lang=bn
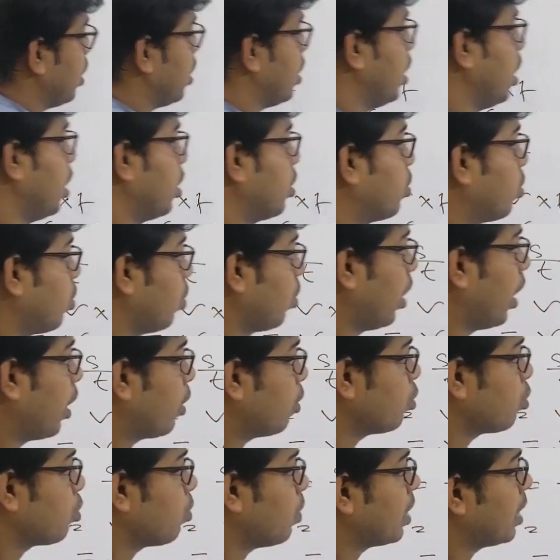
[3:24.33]
তিয়াত্তর
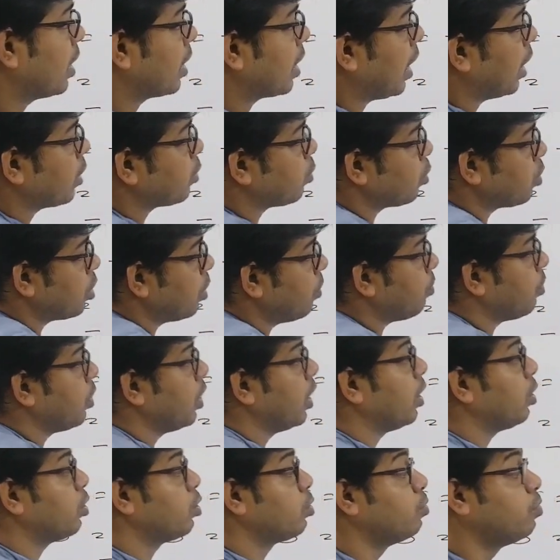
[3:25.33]
এখন তোমাদের কাজ হচ্ছে ভি
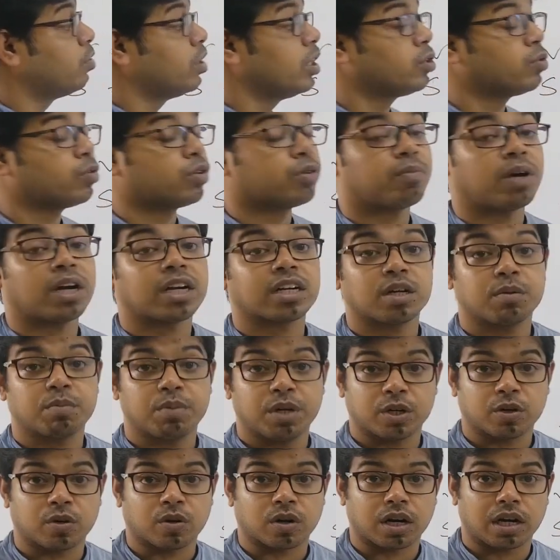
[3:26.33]
ভি টু এর মানটা
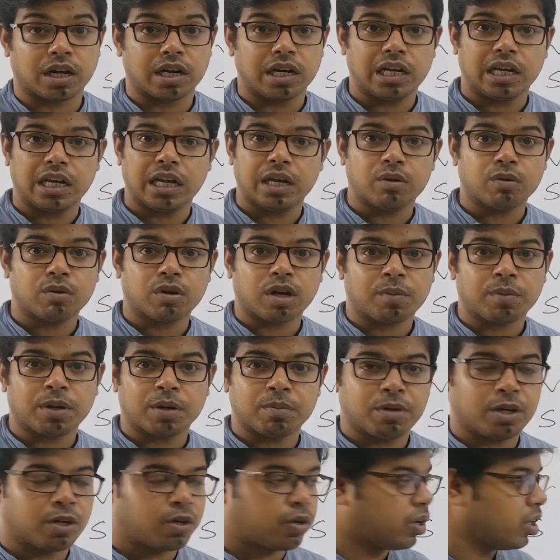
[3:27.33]
বের করা এগুলো আমার
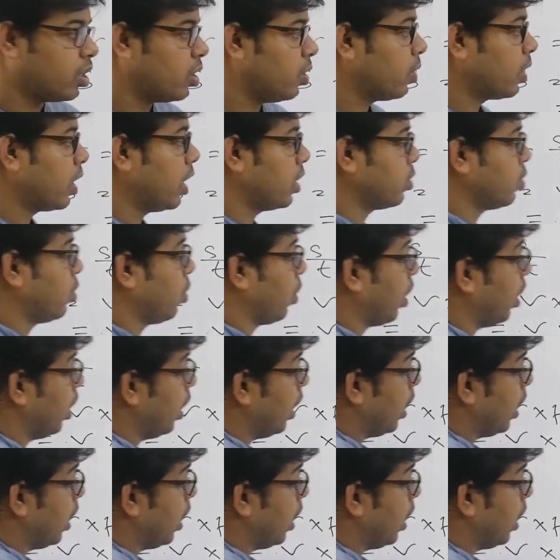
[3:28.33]
বের করে দেওয়া কাজ নয়